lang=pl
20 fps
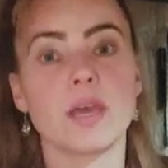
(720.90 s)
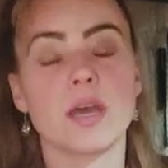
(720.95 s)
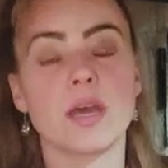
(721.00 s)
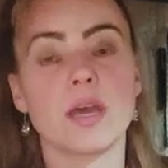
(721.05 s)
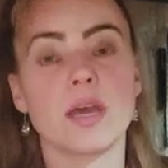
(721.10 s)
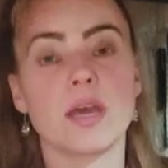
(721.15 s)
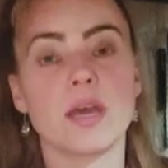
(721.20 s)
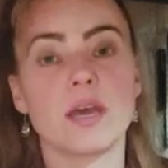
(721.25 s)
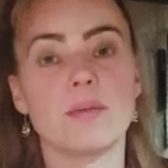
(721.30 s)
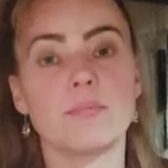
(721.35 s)

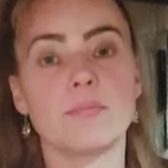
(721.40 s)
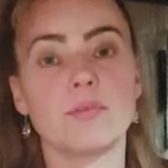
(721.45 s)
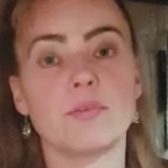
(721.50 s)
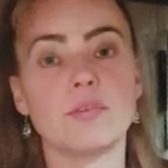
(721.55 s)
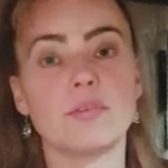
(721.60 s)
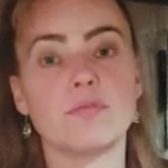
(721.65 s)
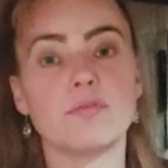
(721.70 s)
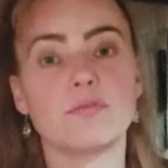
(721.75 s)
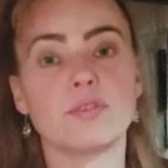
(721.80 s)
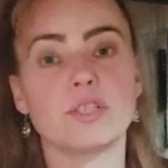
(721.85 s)
E, no
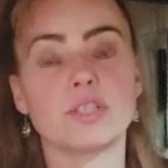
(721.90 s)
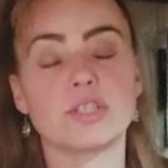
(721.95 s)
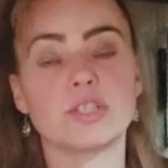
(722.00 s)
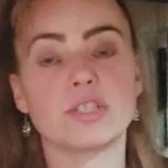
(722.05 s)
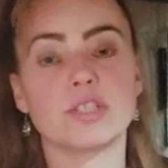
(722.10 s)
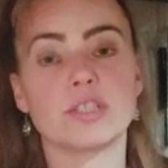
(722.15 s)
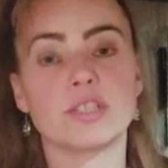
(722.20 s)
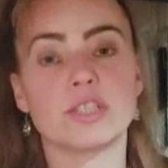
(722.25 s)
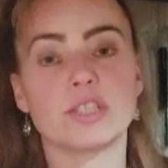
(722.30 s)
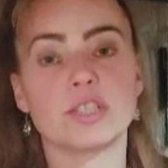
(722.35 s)
i
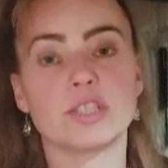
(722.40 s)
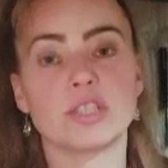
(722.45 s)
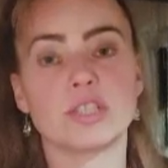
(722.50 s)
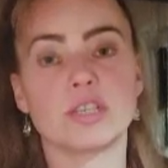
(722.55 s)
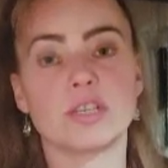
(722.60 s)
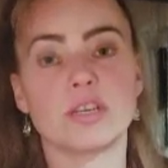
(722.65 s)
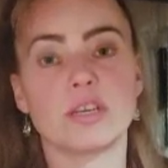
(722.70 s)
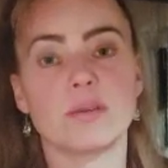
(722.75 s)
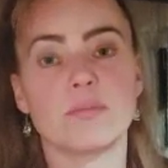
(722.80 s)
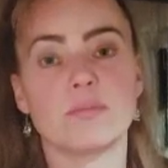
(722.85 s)
właśnie też
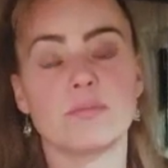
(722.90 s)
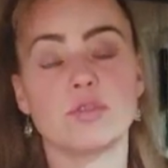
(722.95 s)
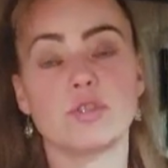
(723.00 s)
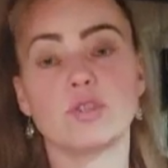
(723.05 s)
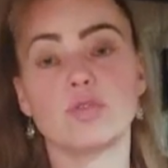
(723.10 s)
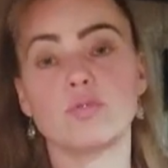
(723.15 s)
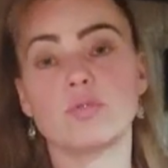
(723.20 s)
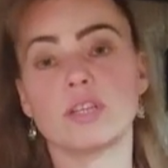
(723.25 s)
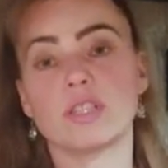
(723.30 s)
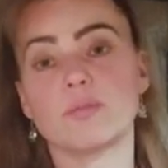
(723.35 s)

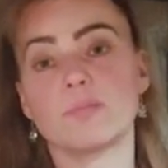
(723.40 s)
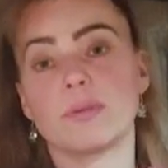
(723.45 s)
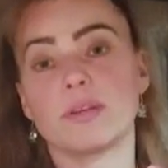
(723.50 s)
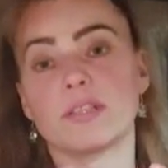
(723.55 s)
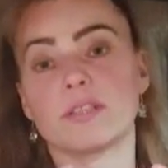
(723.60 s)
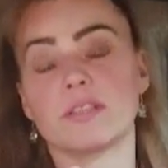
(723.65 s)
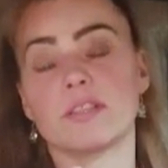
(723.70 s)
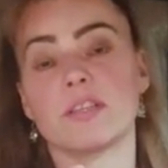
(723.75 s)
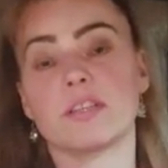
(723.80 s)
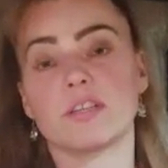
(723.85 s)
szukać
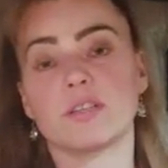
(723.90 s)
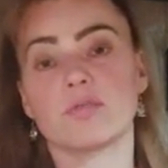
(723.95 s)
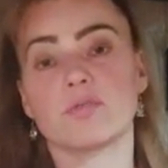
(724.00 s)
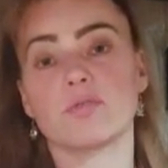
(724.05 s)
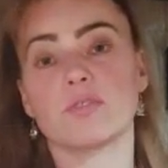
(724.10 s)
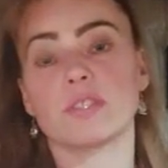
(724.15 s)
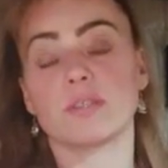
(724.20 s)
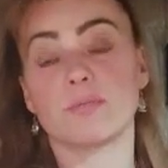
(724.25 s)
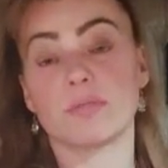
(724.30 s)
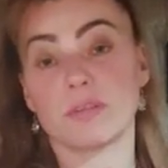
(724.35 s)
partnera,
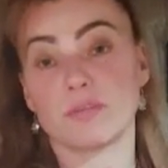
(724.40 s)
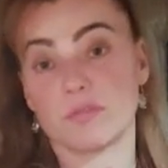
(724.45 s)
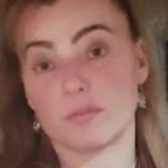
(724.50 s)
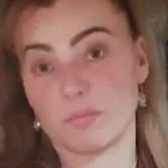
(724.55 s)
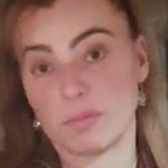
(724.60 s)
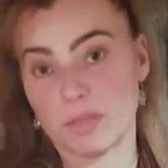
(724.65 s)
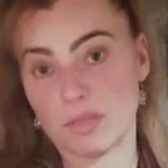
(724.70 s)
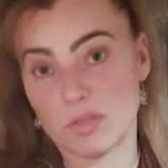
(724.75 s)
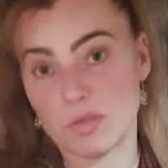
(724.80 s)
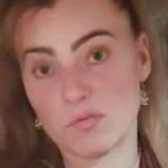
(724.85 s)
który naprawdę
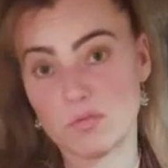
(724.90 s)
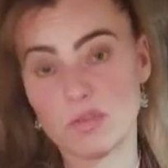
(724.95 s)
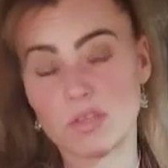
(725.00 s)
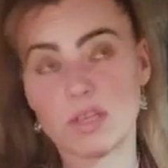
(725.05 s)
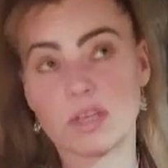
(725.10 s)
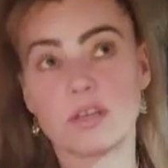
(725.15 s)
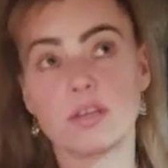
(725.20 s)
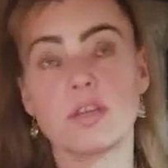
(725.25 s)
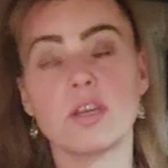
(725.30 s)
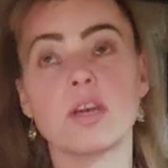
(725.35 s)

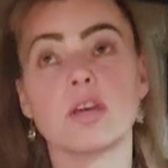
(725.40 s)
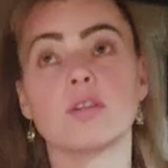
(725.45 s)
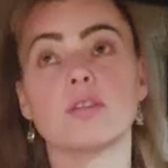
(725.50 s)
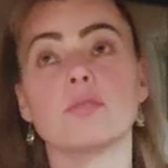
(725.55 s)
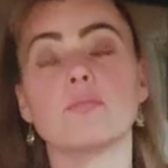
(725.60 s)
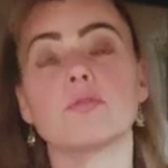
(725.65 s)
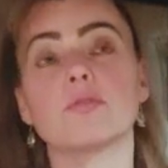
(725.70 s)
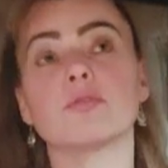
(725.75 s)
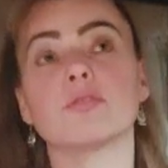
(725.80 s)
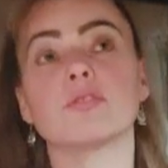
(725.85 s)
pasuje,
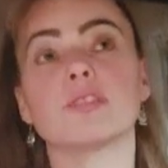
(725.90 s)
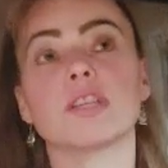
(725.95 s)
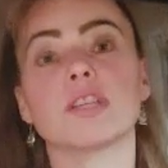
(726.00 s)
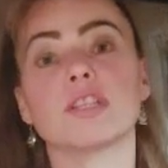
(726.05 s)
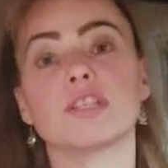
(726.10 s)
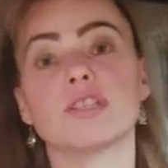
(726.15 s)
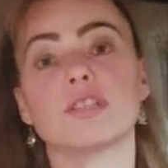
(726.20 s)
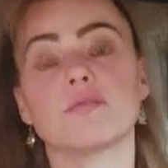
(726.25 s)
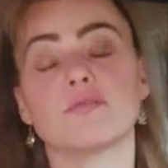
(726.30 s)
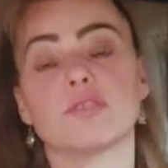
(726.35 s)
no bo to
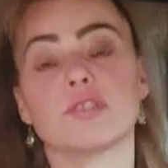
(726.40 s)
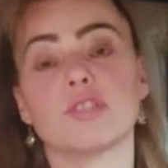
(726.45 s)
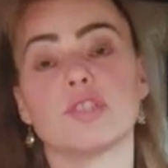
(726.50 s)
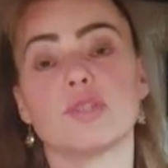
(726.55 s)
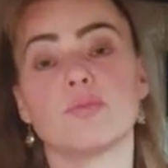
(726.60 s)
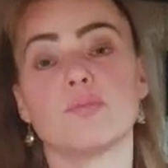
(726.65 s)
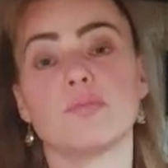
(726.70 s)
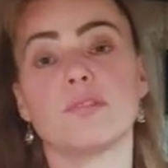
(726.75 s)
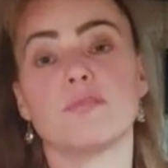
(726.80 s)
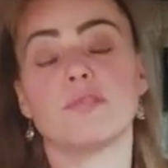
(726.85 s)
też jest właśnie
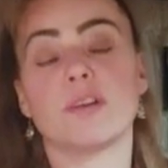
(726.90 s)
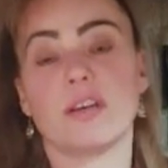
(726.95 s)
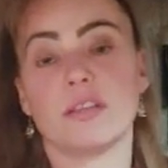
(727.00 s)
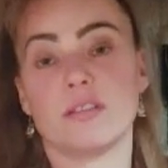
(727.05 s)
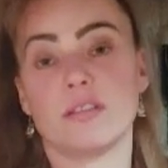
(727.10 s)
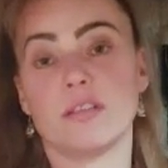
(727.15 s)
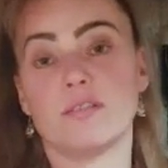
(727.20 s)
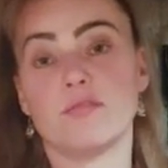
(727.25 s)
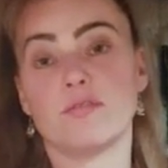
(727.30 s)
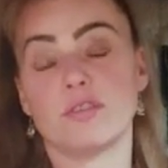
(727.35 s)

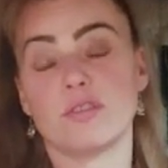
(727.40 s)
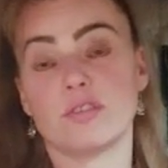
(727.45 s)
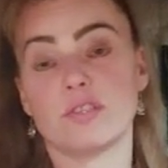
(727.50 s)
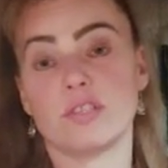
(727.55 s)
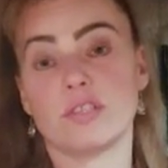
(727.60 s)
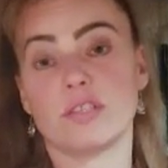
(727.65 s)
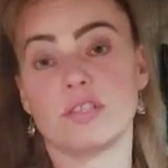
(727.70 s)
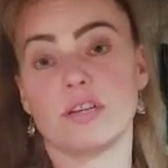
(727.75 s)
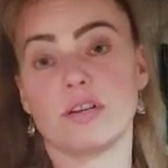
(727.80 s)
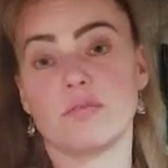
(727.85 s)
śpiewane w
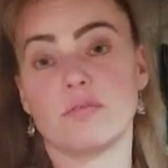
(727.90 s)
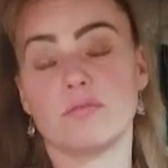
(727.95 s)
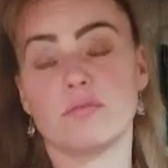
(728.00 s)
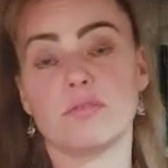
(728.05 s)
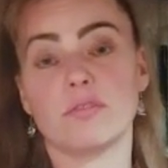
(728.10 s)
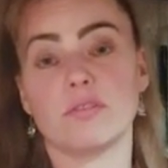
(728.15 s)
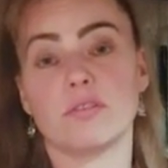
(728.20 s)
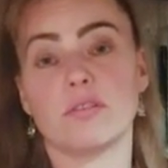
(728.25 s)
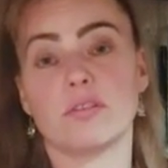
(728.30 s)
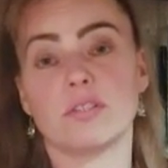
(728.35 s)
oryginału
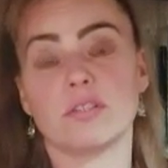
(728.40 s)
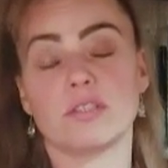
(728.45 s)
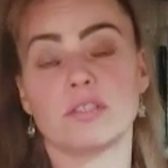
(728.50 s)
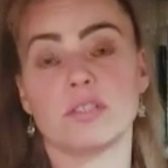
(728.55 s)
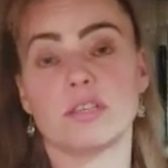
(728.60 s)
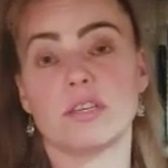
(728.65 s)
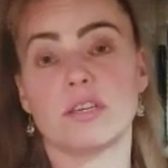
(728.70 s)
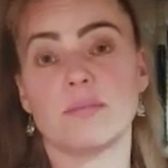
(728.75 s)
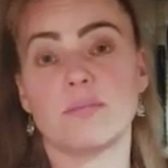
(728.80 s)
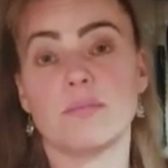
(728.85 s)
od
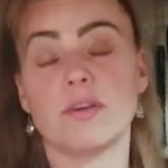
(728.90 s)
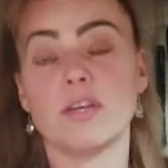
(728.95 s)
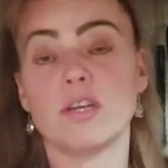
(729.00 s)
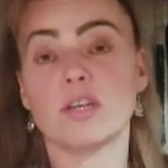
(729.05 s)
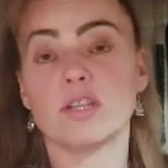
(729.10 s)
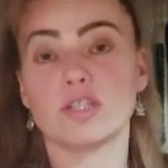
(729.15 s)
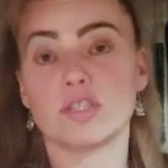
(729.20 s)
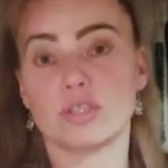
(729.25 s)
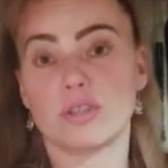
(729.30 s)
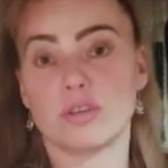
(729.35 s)

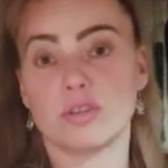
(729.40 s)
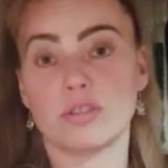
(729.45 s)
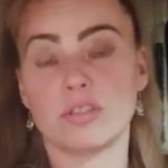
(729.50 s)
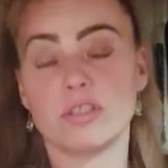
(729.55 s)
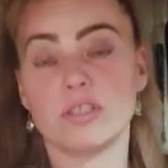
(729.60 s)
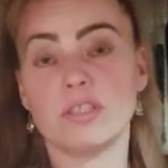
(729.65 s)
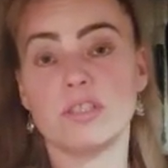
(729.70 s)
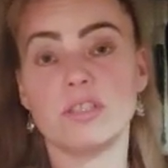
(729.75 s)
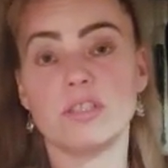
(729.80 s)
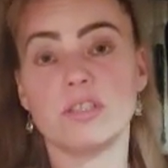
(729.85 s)

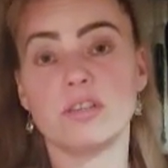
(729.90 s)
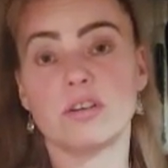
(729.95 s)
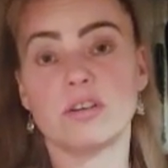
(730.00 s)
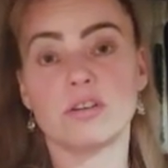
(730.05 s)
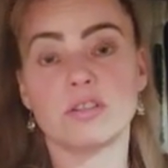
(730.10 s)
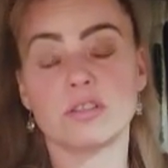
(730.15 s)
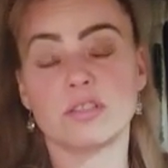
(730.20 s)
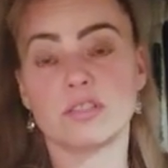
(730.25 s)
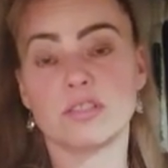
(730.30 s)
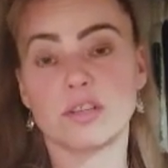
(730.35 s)
żony i
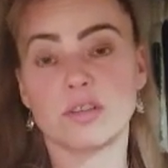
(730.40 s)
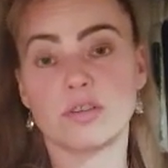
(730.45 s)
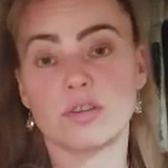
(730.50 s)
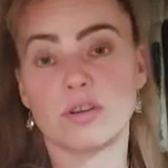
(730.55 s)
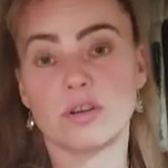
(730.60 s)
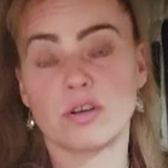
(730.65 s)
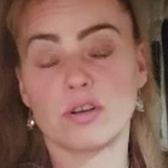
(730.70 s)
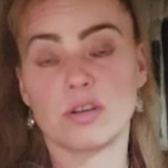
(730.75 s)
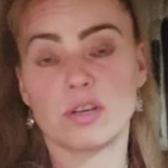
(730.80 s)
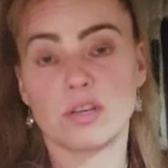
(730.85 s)
od
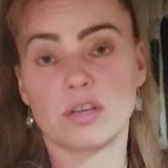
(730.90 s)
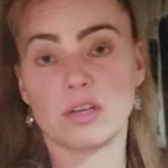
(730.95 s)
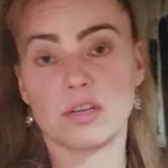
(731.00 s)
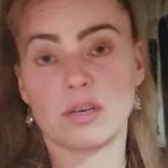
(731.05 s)
tego